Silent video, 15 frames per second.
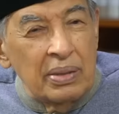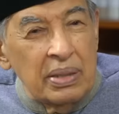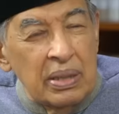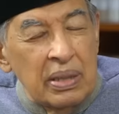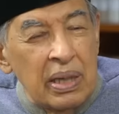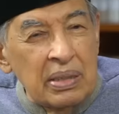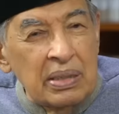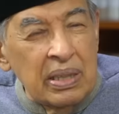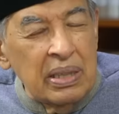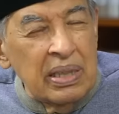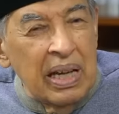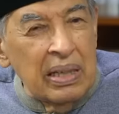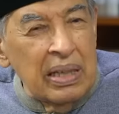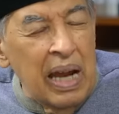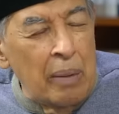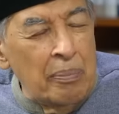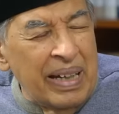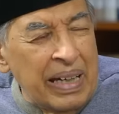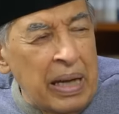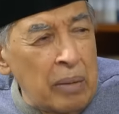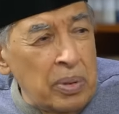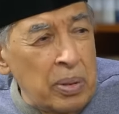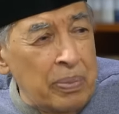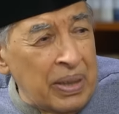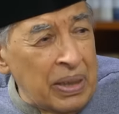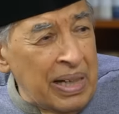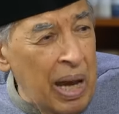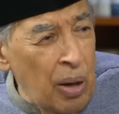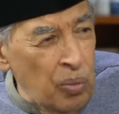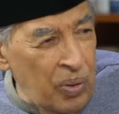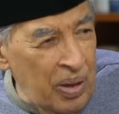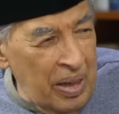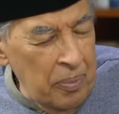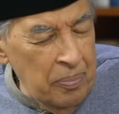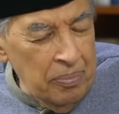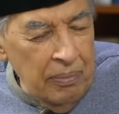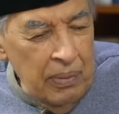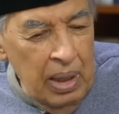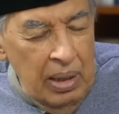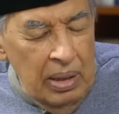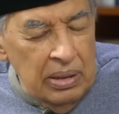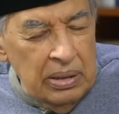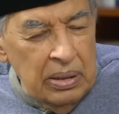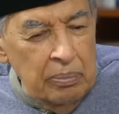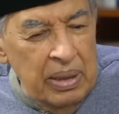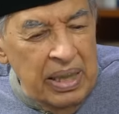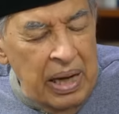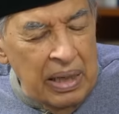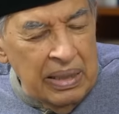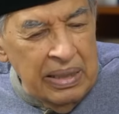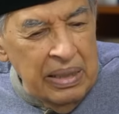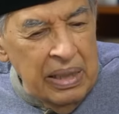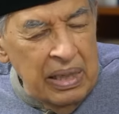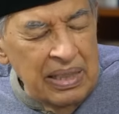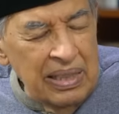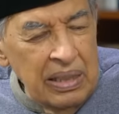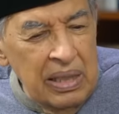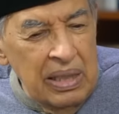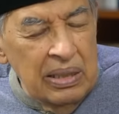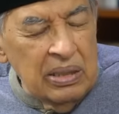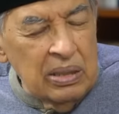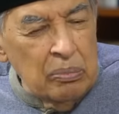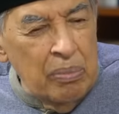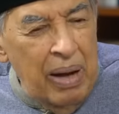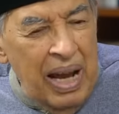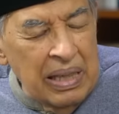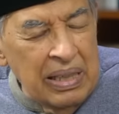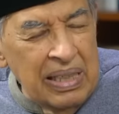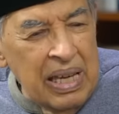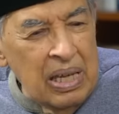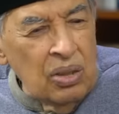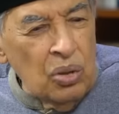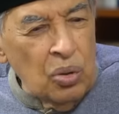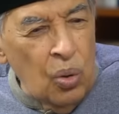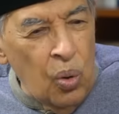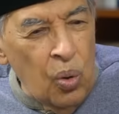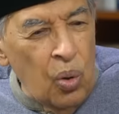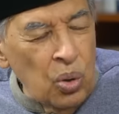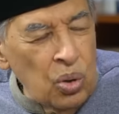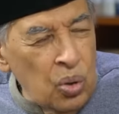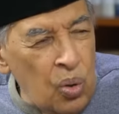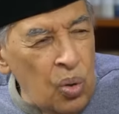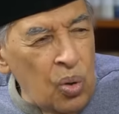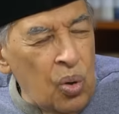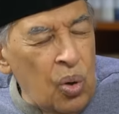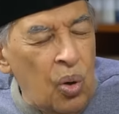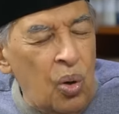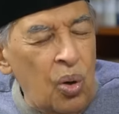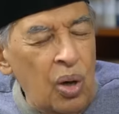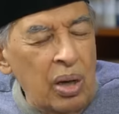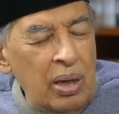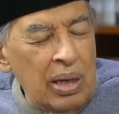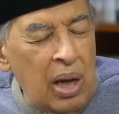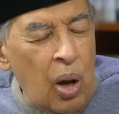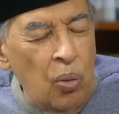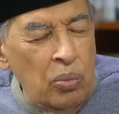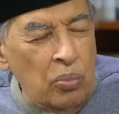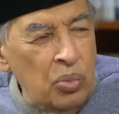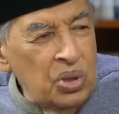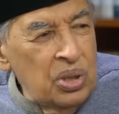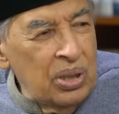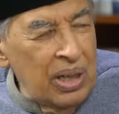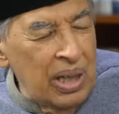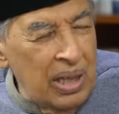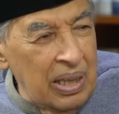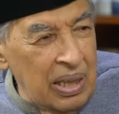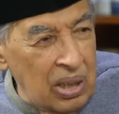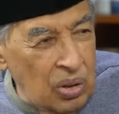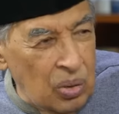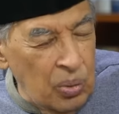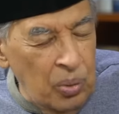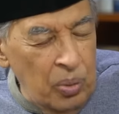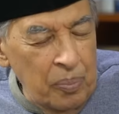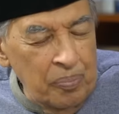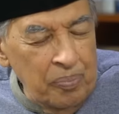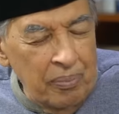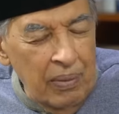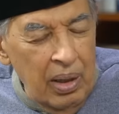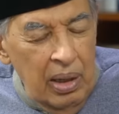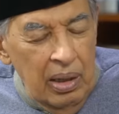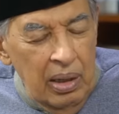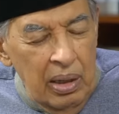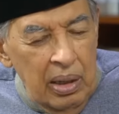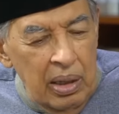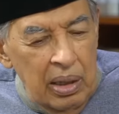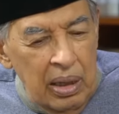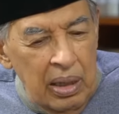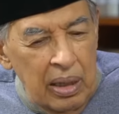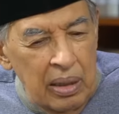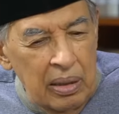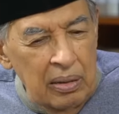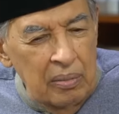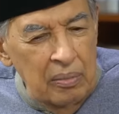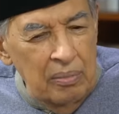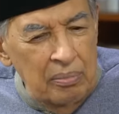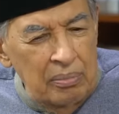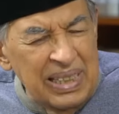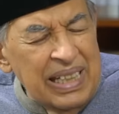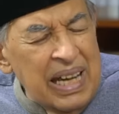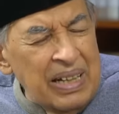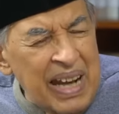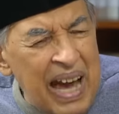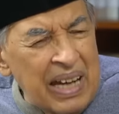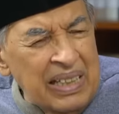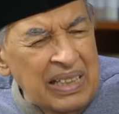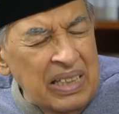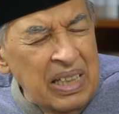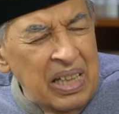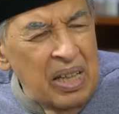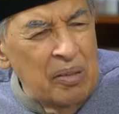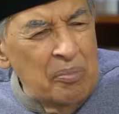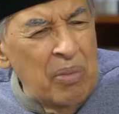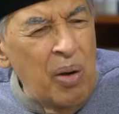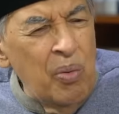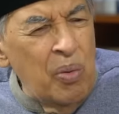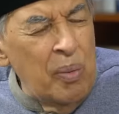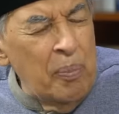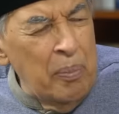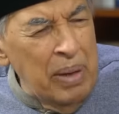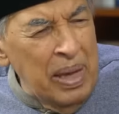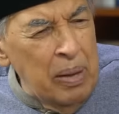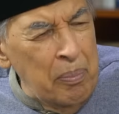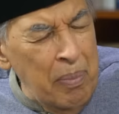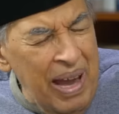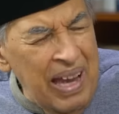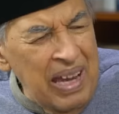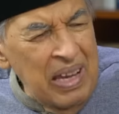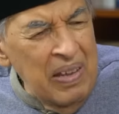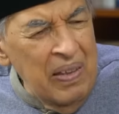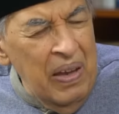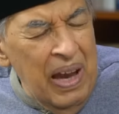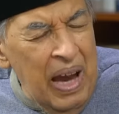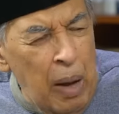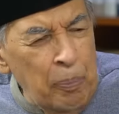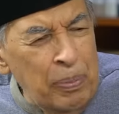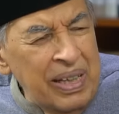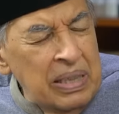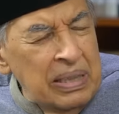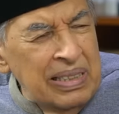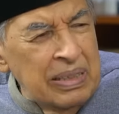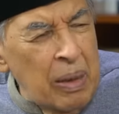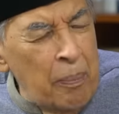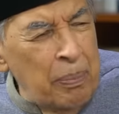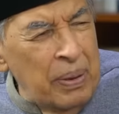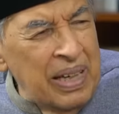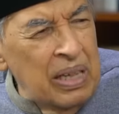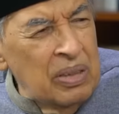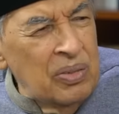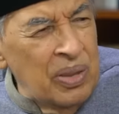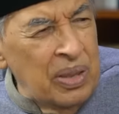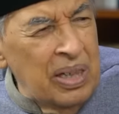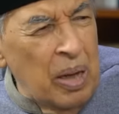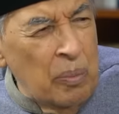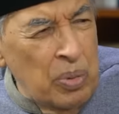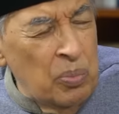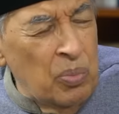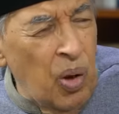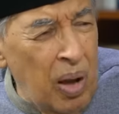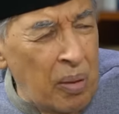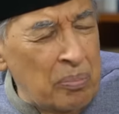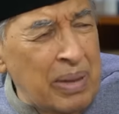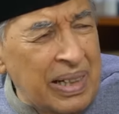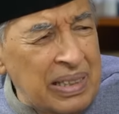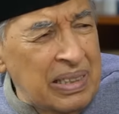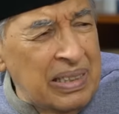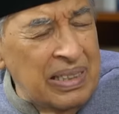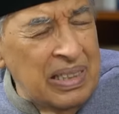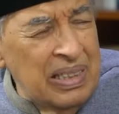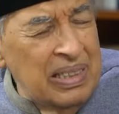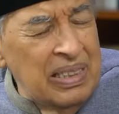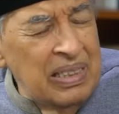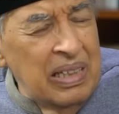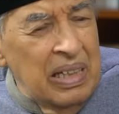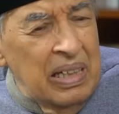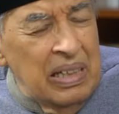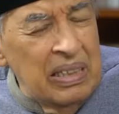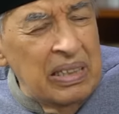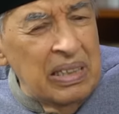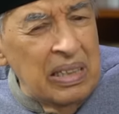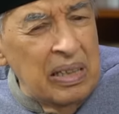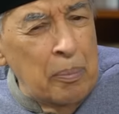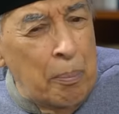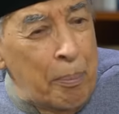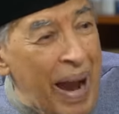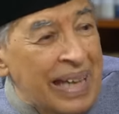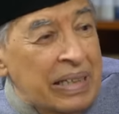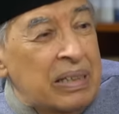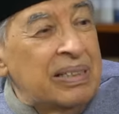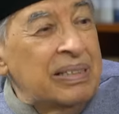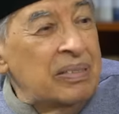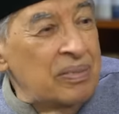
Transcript: setelah sekian lama Nabi berdakwah. Sebenarnya sebagian tokoh-tokoh kaum musyrik itu eh, menyadari bahwa memang apa yang disampaikan oleh Nabi Muhammad ini eh, baik.